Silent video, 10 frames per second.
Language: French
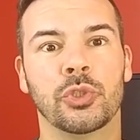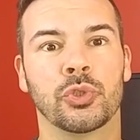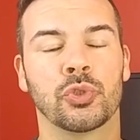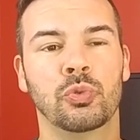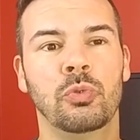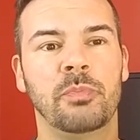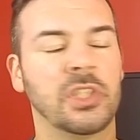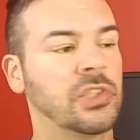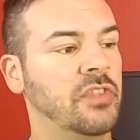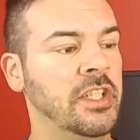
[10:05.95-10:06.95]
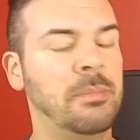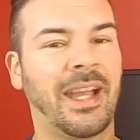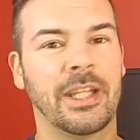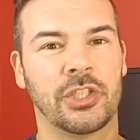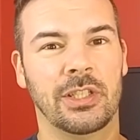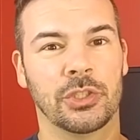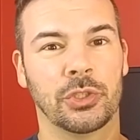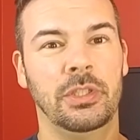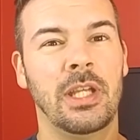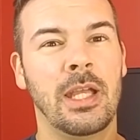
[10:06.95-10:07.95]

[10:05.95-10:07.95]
je joue puis que je finis par échanger.